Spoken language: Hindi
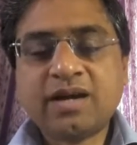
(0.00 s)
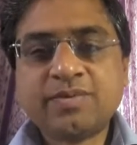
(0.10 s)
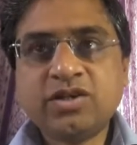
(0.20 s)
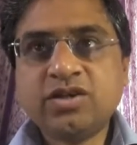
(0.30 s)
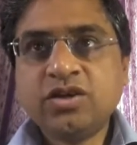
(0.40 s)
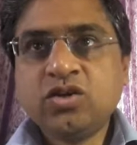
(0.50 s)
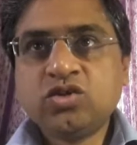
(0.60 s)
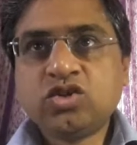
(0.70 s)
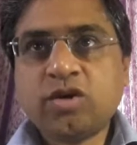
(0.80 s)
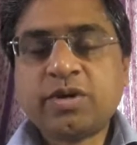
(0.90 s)
आपकी
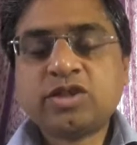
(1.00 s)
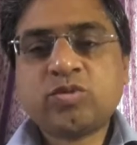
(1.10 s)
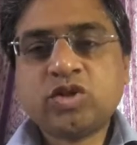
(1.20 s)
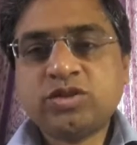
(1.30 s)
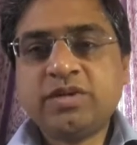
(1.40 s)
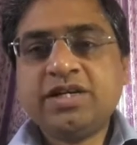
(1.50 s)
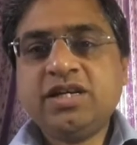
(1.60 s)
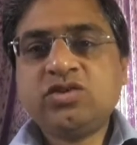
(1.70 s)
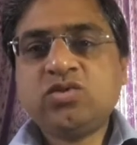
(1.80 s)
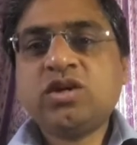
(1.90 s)
जॉब
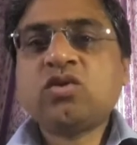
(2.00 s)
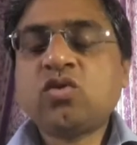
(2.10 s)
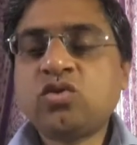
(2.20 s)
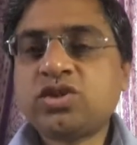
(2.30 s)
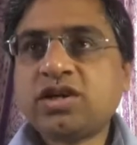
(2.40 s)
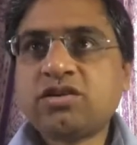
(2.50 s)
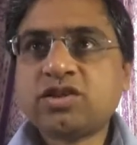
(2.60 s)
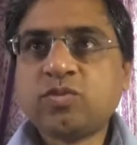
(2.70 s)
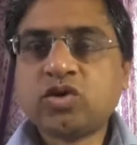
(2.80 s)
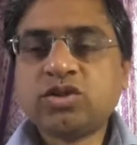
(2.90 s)
रिस्पॉन्सिबिलिटीज़ होंगी रोल्स एंड
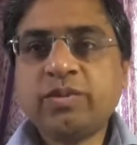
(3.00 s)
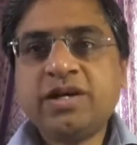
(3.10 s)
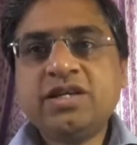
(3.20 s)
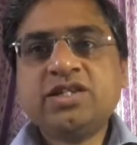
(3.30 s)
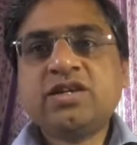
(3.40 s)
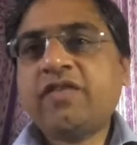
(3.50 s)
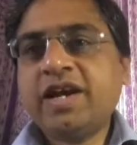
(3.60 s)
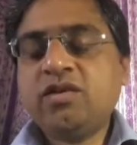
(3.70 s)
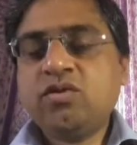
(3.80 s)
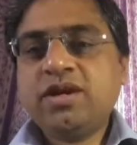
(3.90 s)
रिस्पॉन्सिबिलिटीज़
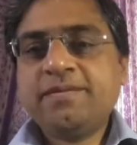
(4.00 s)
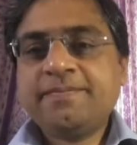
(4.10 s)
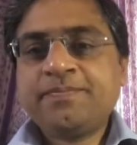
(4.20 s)
डिफाइंड होंगी